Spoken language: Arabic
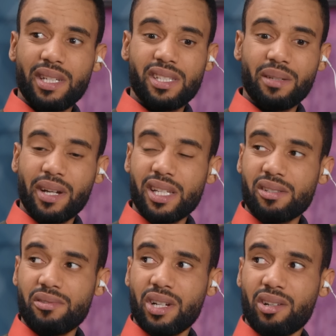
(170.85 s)
جيم
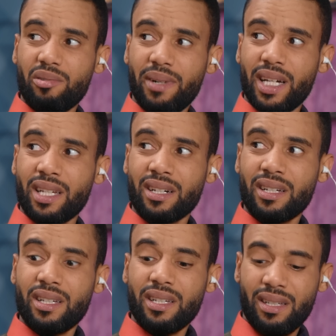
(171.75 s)
غيجيو ياكلوا معانا
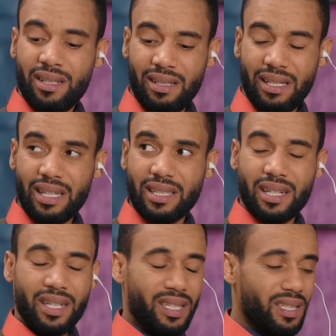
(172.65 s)
لا
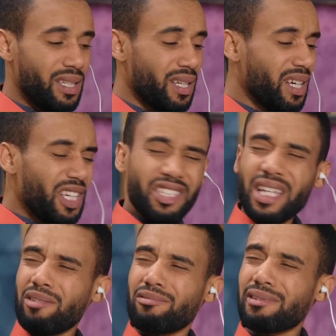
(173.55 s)
درا كي دايره شي انا